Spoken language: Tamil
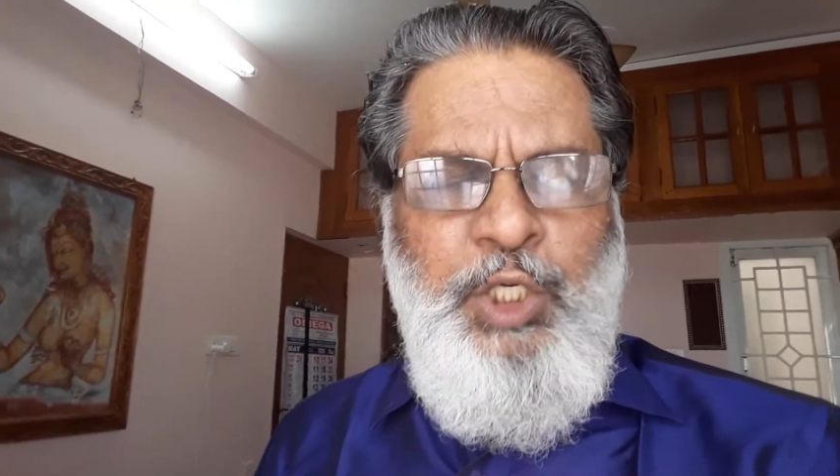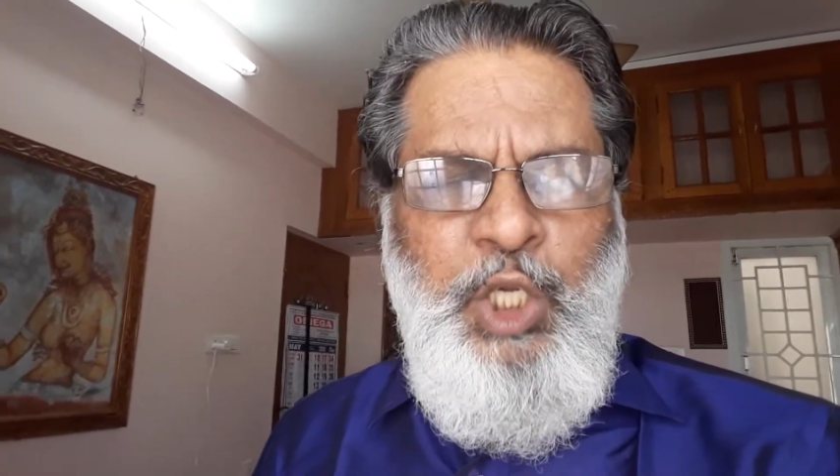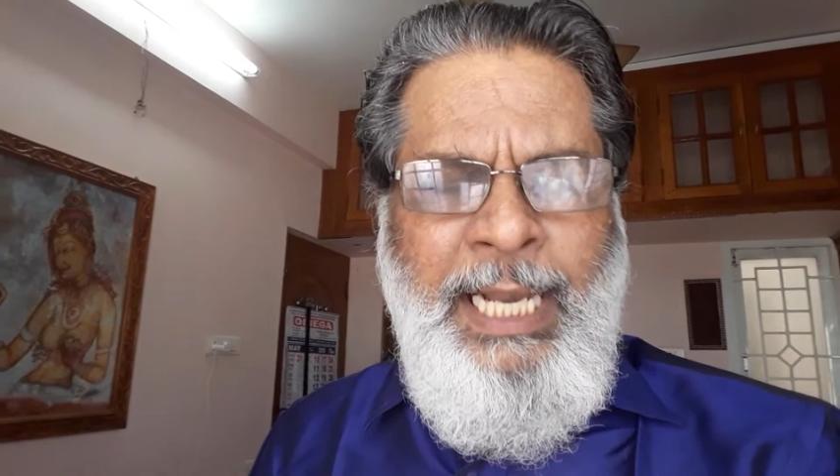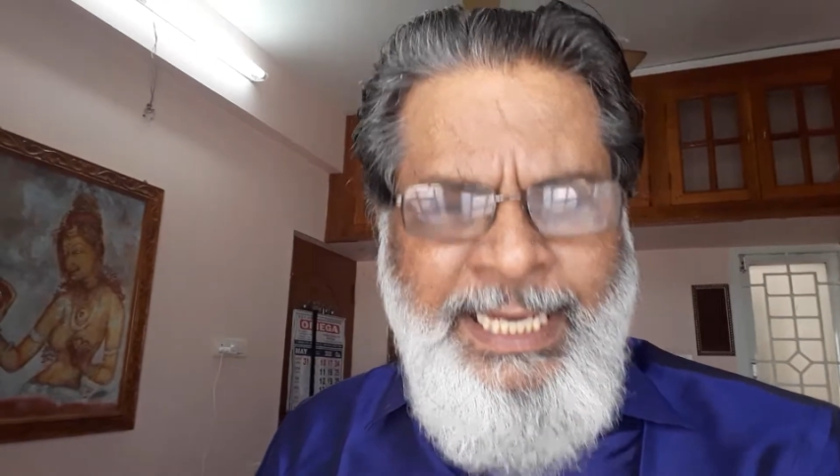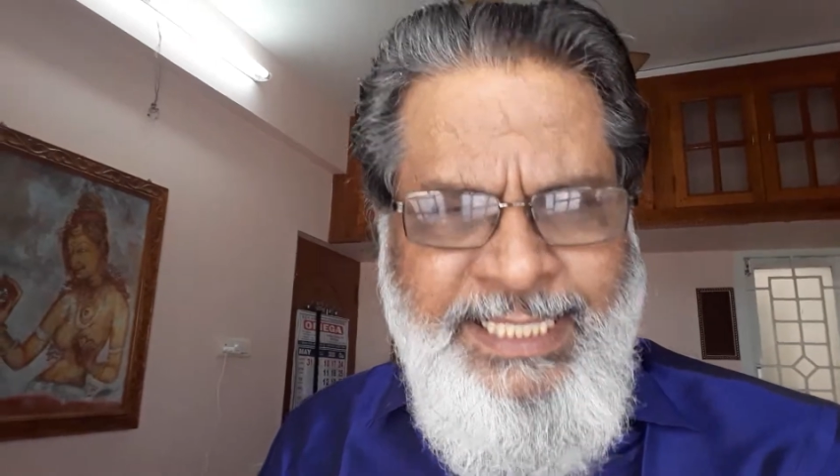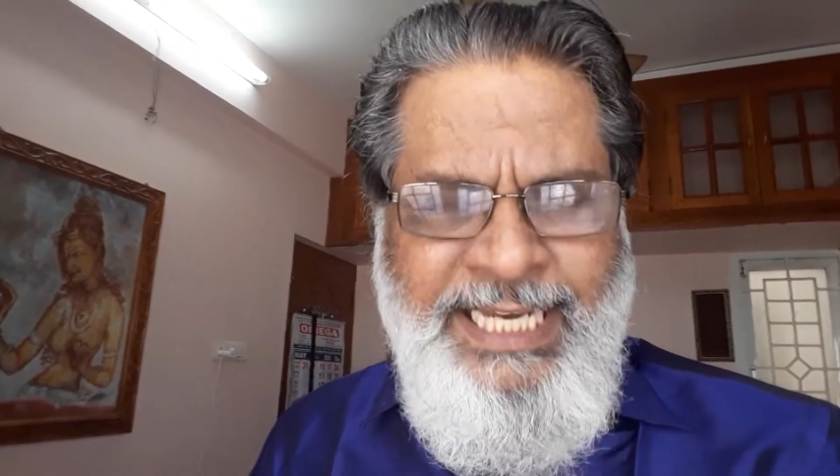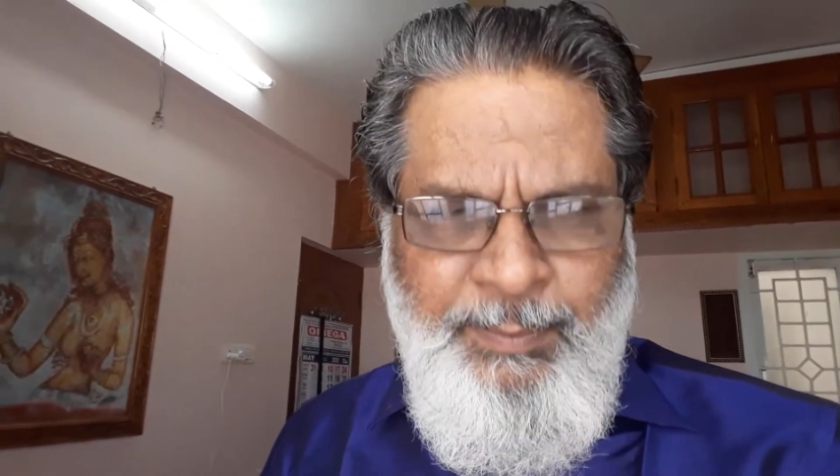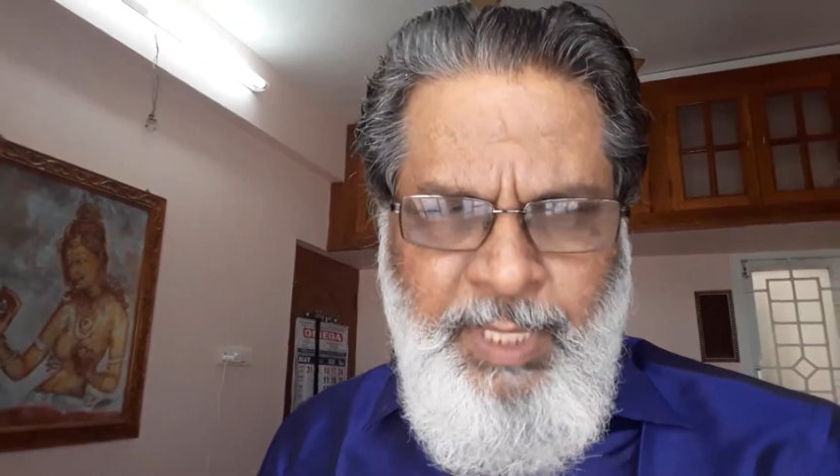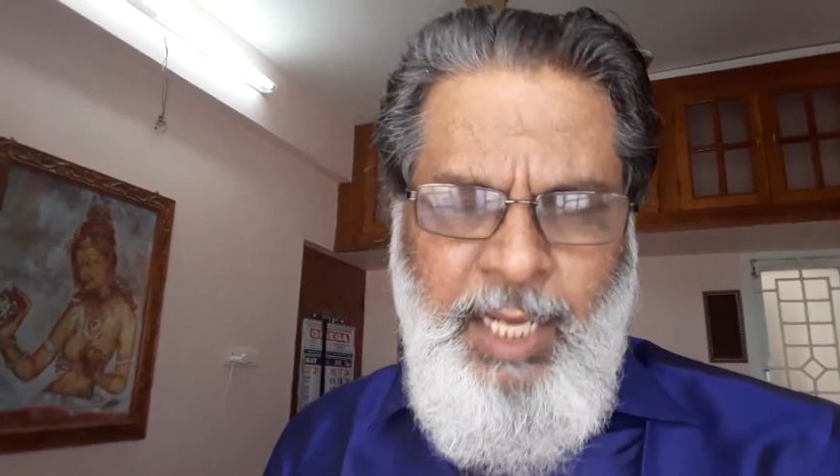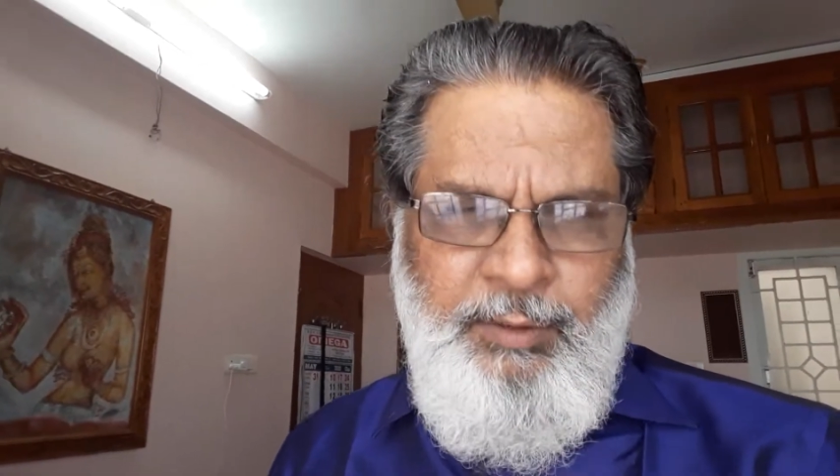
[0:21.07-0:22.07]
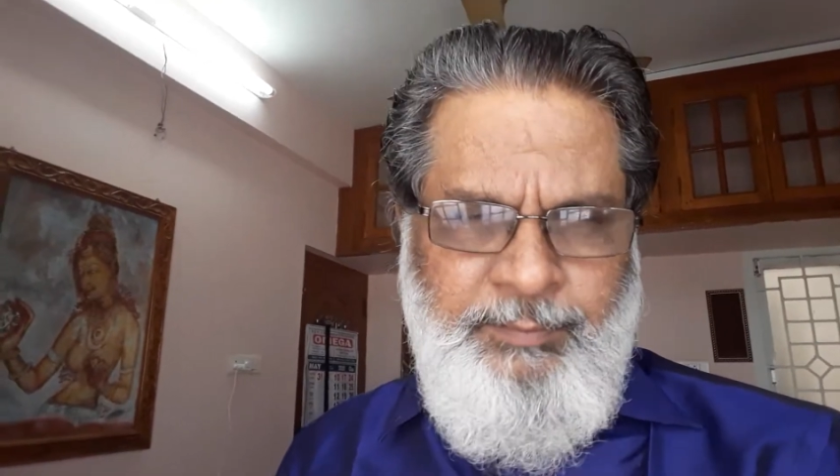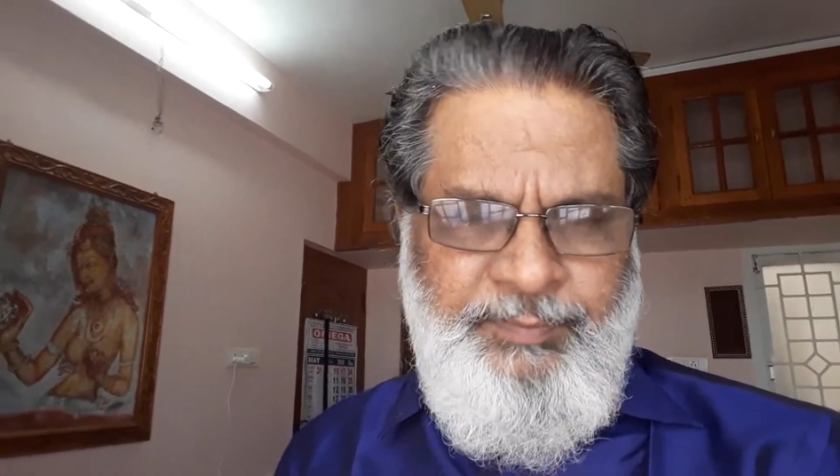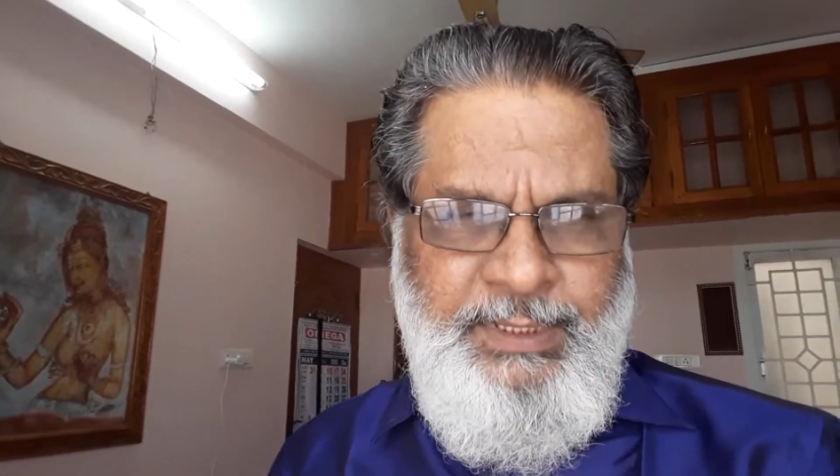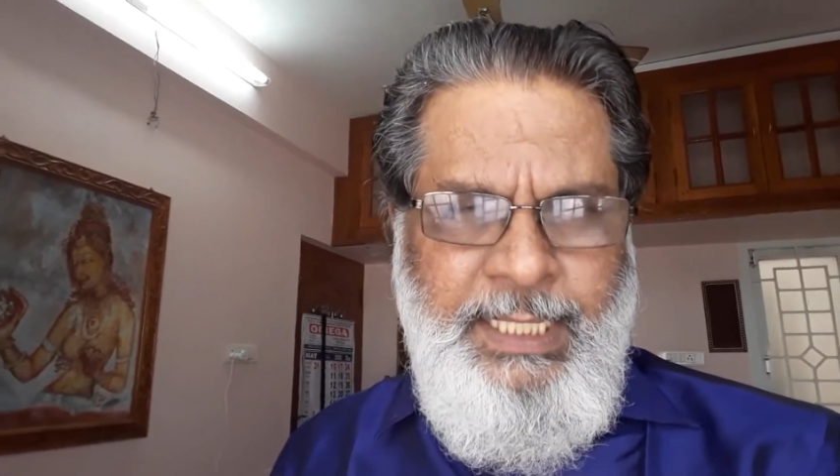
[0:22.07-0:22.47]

து அர்ஜி என்பதாகும்